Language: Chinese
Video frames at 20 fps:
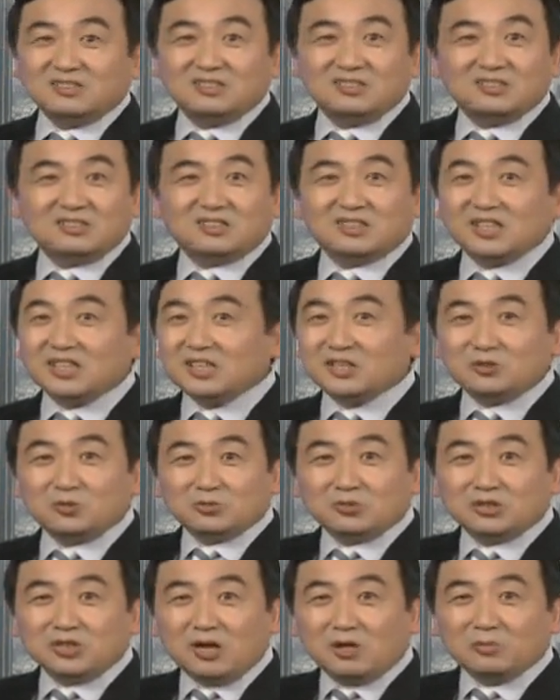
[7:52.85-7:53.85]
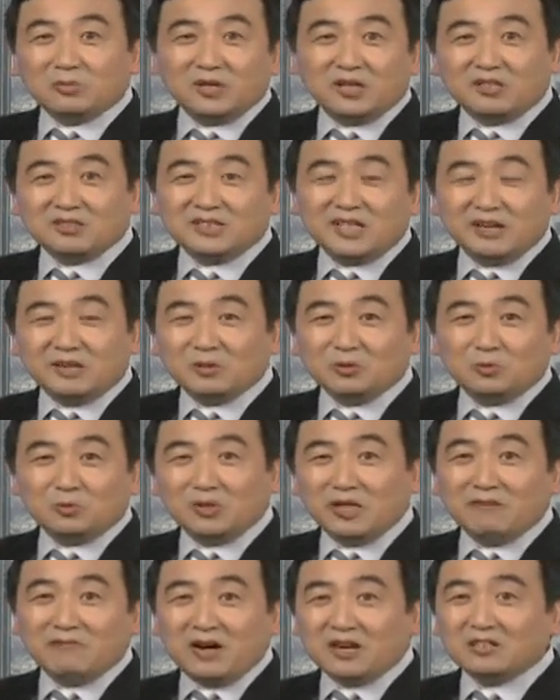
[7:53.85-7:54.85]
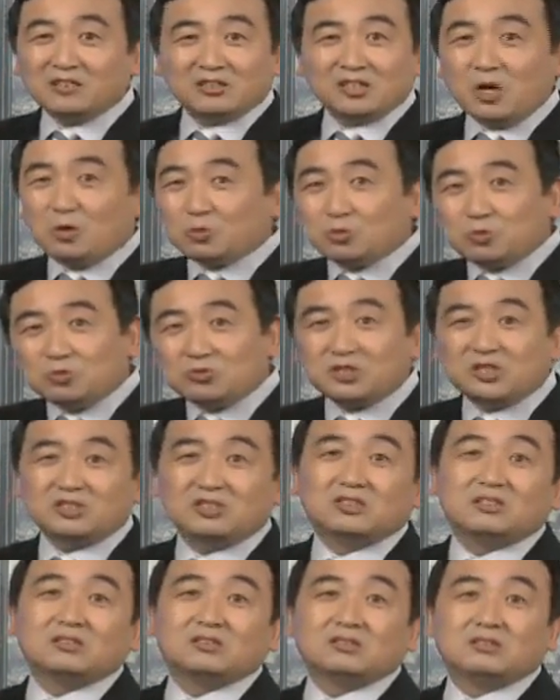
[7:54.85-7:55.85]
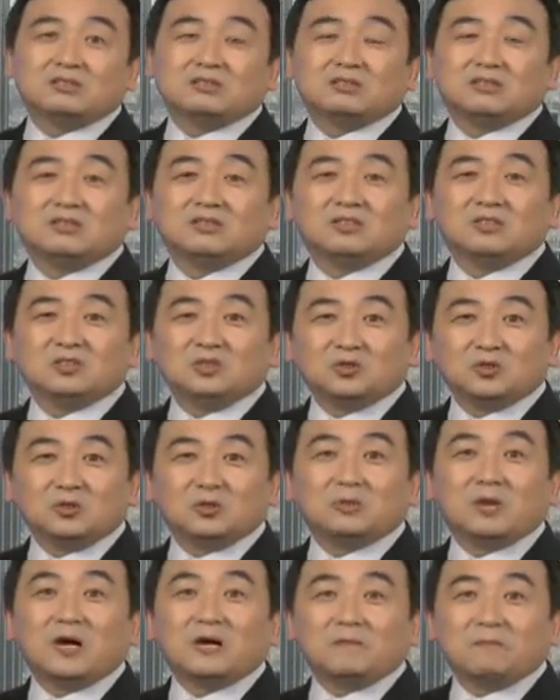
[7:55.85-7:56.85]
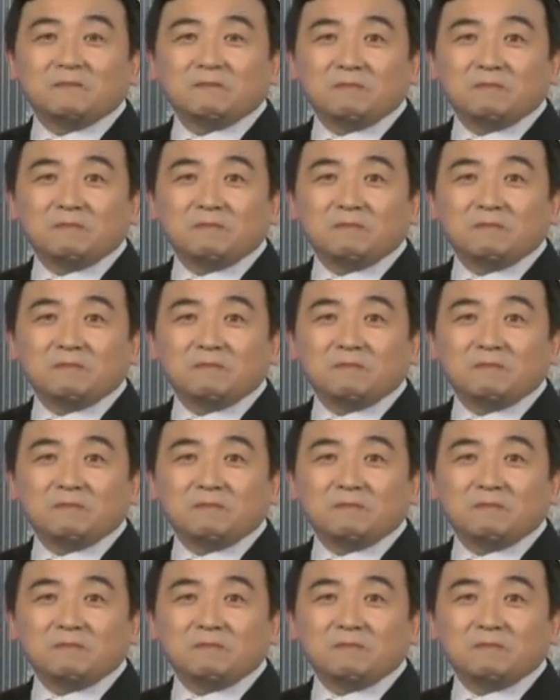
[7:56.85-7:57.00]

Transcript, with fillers: 这种照片在互联网上到处是，对吧？